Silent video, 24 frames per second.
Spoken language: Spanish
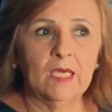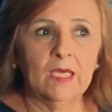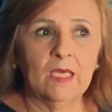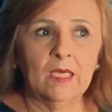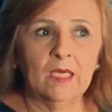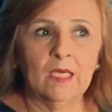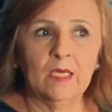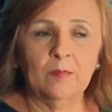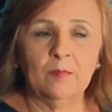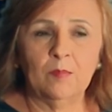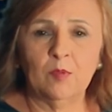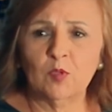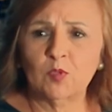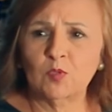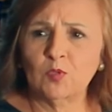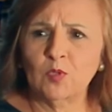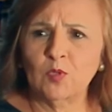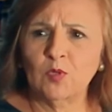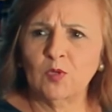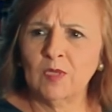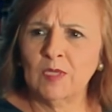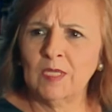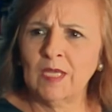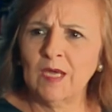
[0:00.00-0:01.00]
Eh, por
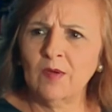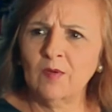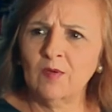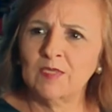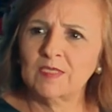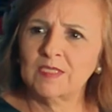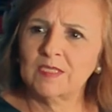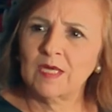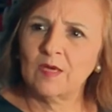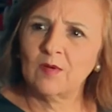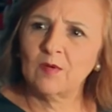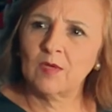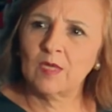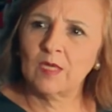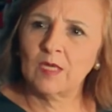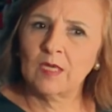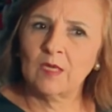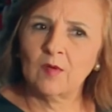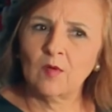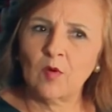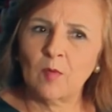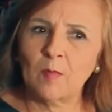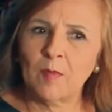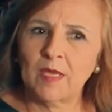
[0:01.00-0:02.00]
todos lados,
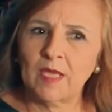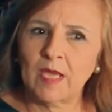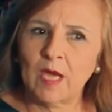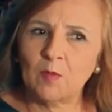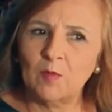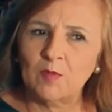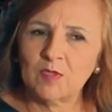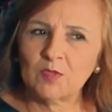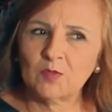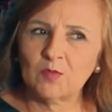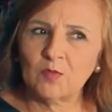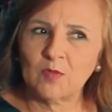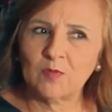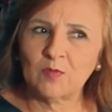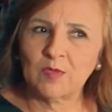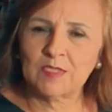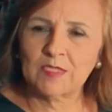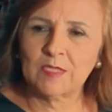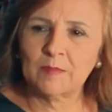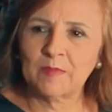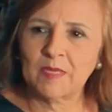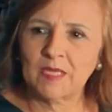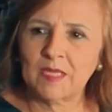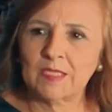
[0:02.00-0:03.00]
en Comayagua estuve en la
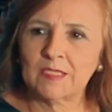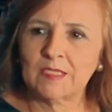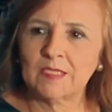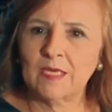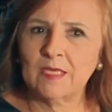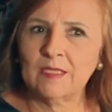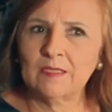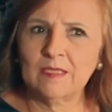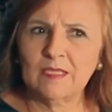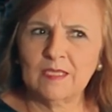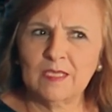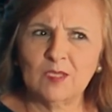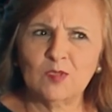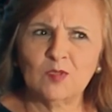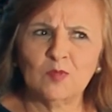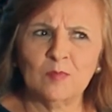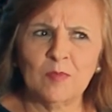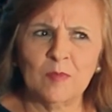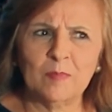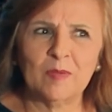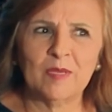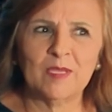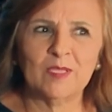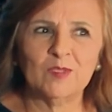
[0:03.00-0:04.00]
Semana Santa y eso
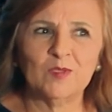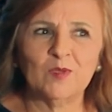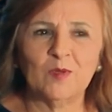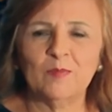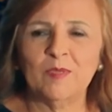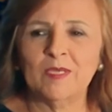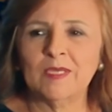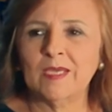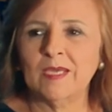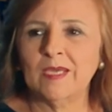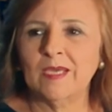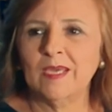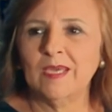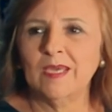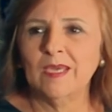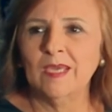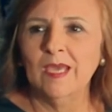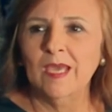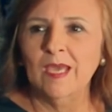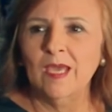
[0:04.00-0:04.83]
me pareció a mí que